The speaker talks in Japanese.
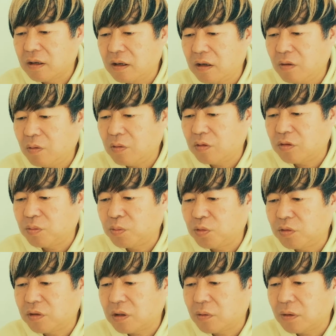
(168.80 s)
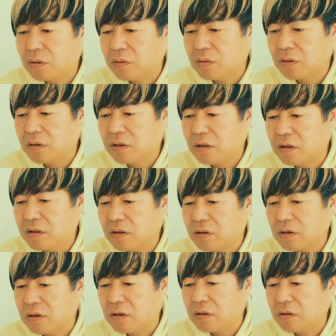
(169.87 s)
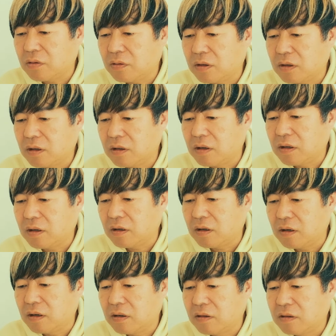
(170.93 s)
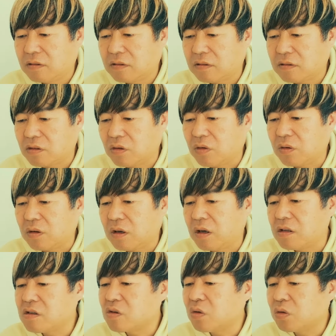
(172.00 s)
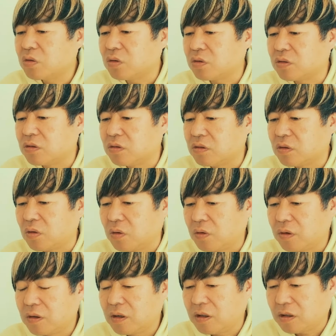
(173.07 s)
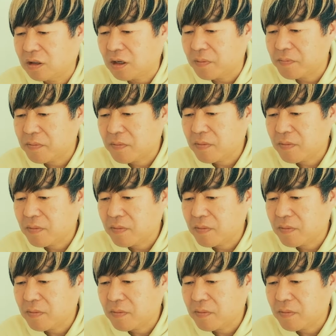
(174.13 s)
A 子のスポンサーはそんな金額じゃ納得できないから X 氏を刑事告訴すると言った。